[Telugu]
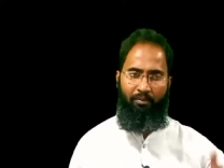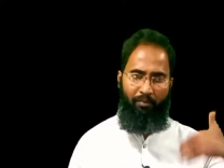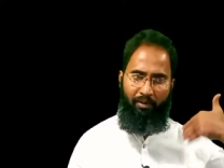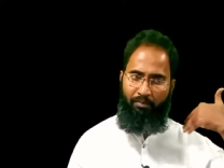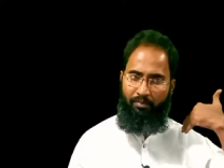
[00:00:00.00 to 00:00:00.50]

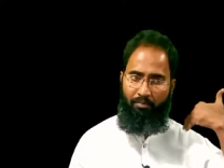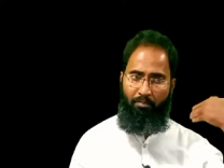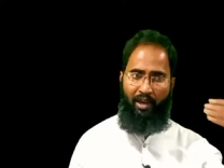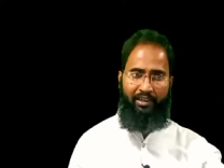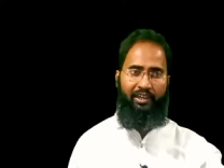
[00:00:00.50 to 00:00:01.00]
మనం
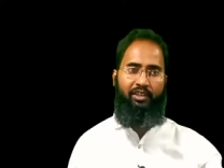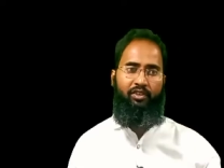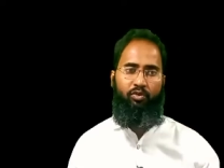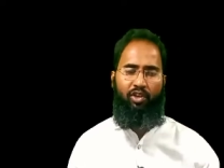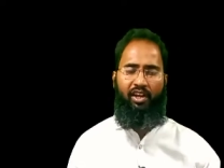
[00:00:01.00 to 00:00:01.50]
మార్కెట్
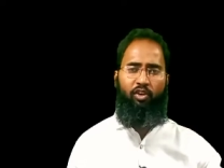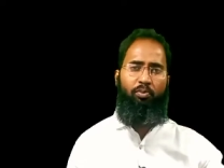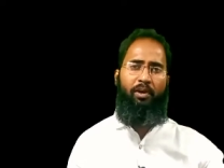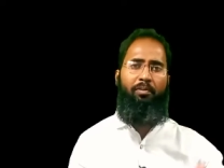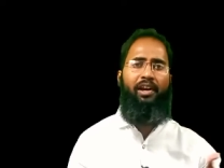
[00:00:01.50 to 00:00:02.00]
ఉదాహరణకు
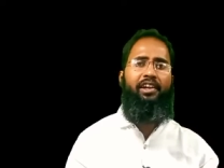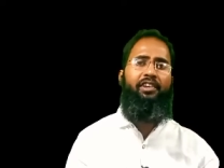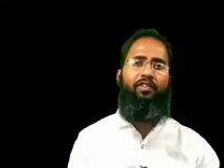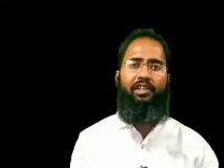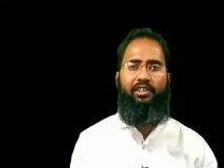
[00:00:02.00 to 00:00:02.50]
మనం
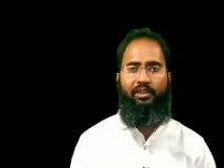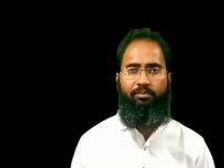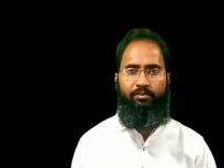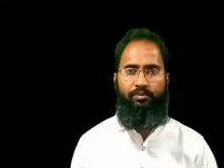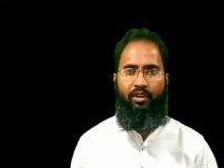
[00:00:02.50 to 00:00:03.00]
మార్కెట్కి వెళ్తాం
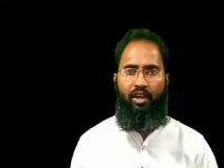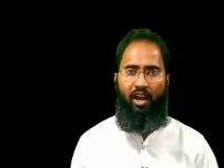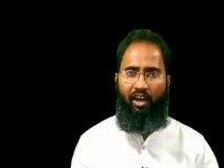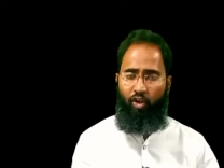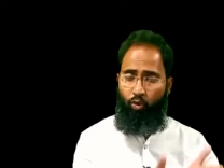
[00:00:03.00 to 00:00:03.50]

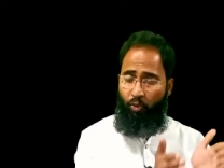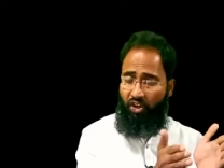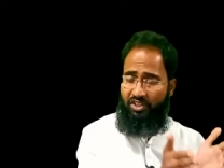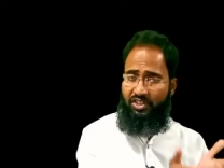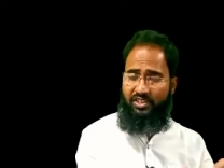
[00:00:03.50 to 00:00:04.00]
అక్కడ
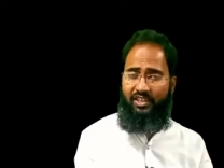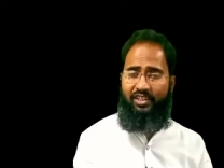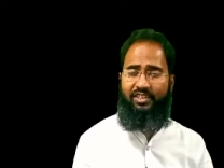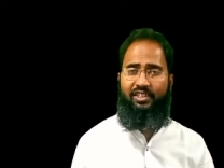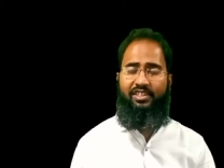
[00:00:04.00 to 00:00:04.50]
ఉపయోగించే
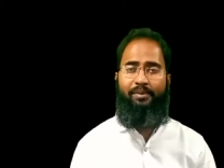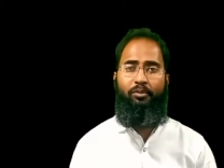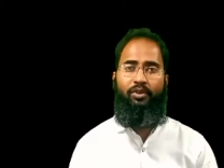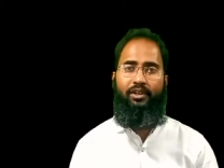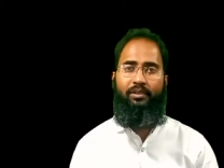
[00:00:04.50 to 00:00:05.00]
సెంటెన్సెస్
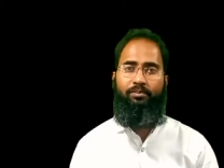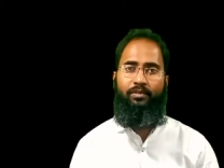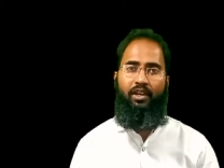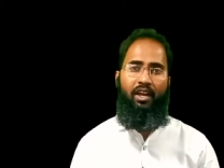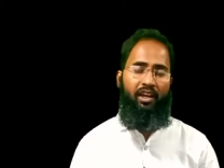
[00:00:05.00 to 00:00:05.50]
ఏమున్నాయి
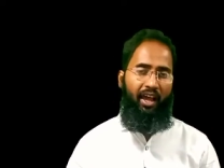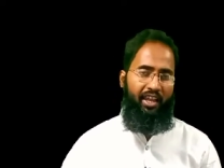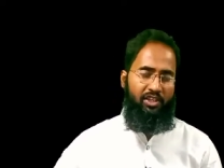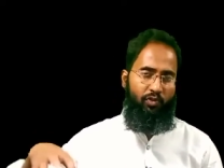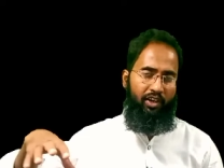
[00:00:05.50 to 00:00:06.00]

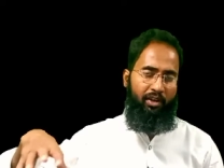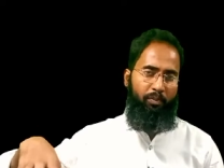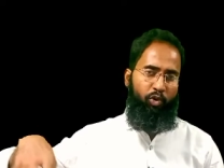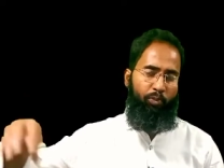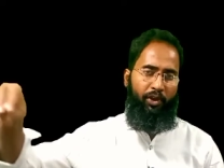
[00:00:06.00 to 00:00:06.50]
కాలేజ్కి
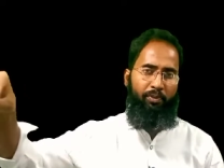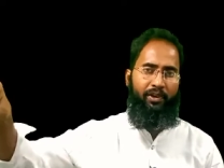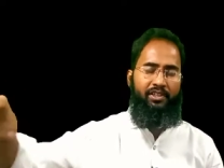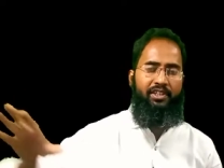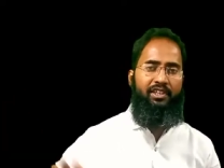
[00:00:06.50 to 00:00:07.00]
వెళ్ళినప్పుడు
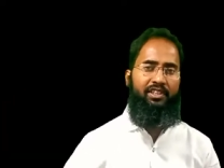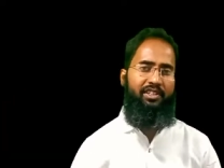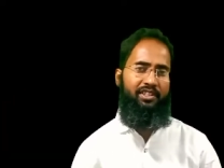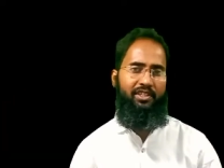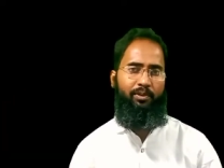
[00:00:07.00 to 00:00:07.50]
ఉపయోగపడే
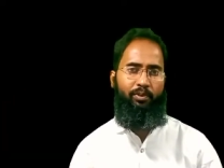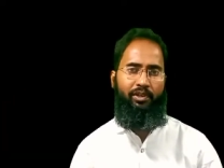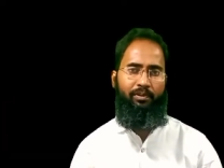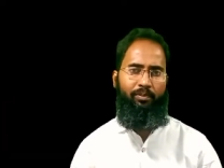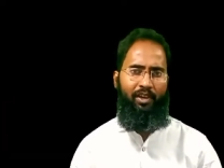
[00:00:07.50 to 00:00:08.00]
సెంటెన్సెస్
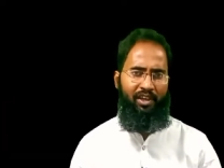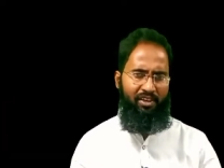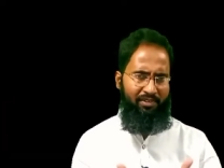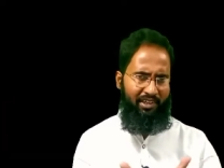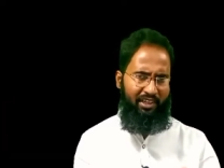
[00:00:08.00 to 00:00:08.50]
ఏమున్నాయి ఈ
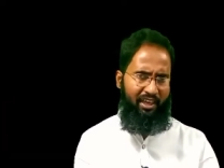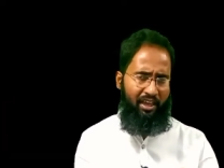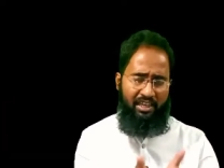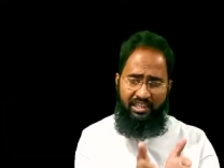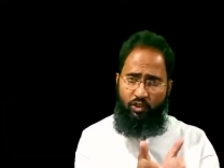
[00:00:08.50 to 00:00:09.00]
విధంగా
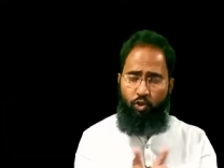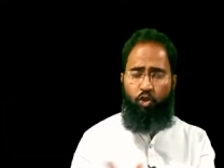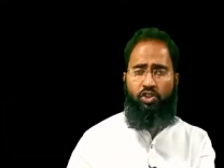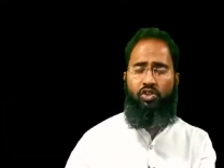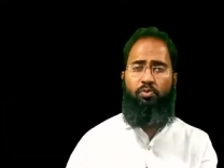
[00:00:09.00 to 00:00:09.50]

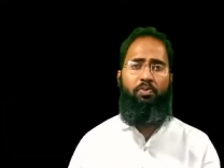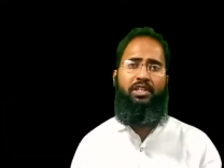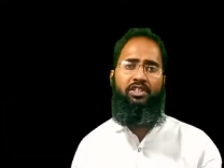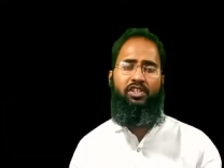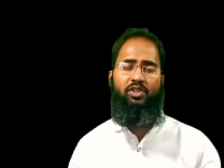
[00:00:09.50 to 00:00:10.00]
సిచ్యుయేషన్
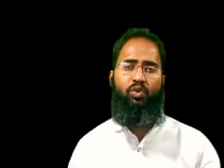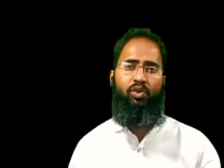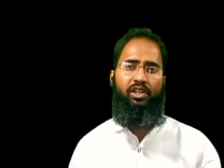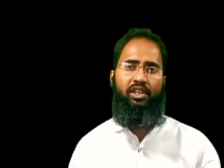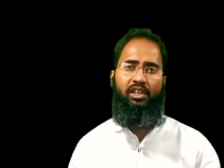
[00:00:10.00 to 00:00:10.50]
బేస్
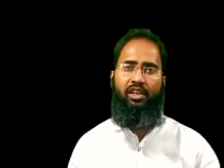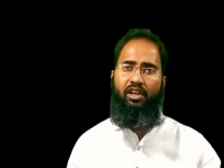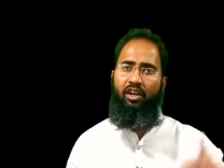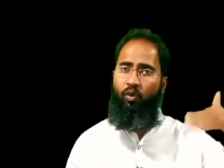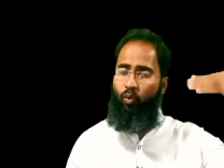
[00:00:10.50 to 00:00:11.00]
చేసుకొని
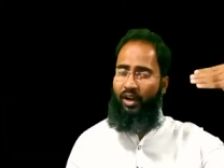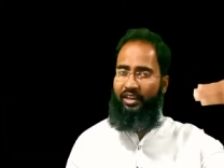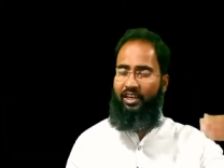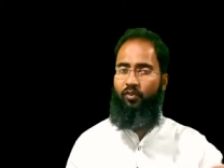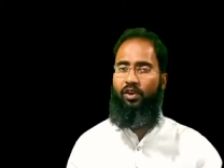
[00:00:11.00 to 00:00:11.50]

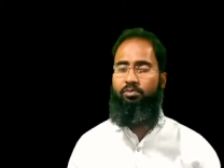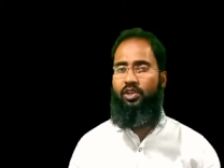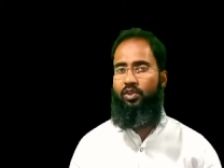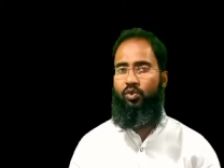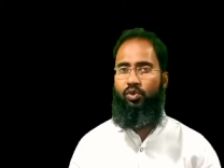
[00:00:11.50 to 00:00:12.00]
వాక్యాలు ఇవ్వడం
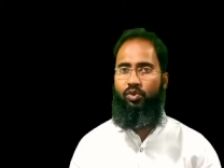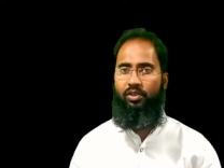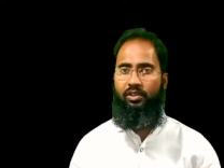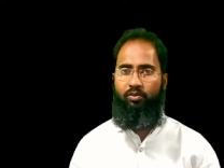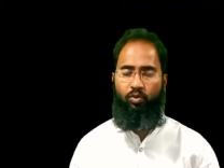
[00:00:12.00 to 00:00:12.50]
జరిగి
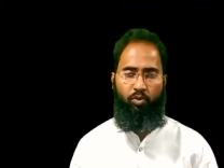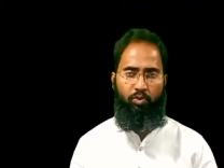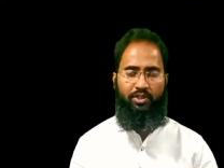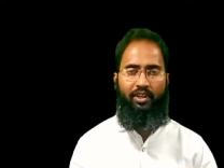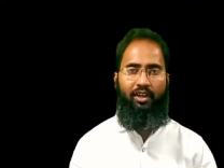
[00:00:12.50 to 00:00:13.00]
ఉంటుంది కొన్ని
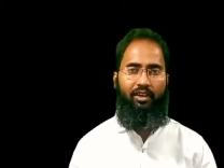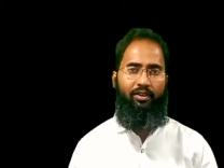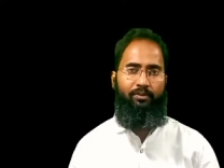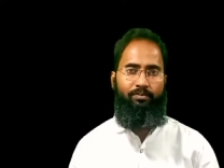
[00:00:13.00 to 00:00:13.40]
పుస్తకాల్లో